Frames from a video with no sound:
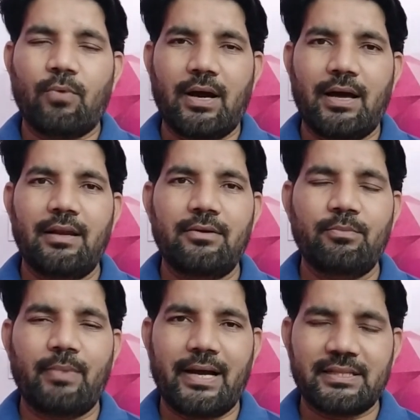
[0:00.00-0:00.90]
వాళ్ళు
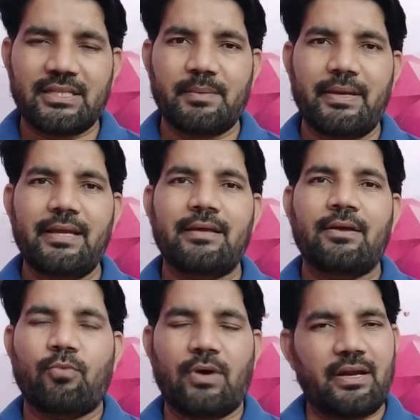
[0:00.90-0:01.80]
మాత్రమే
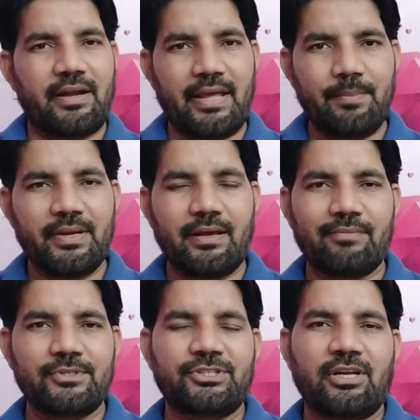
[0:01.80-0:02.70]
వాళ్ళ నేమ్ని
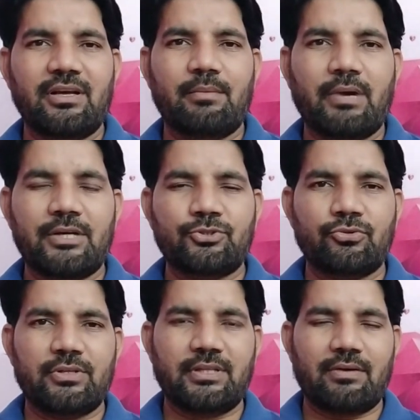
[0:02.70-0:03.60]
అఫీషియల్గా
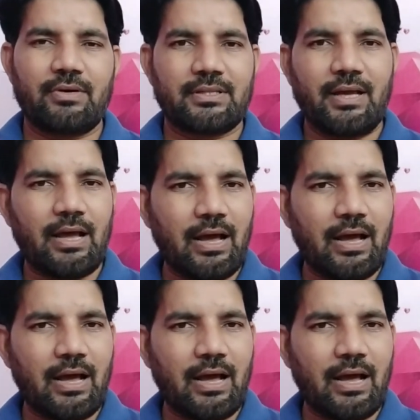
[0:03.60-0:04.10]
మార్చుకున్న తర్వాత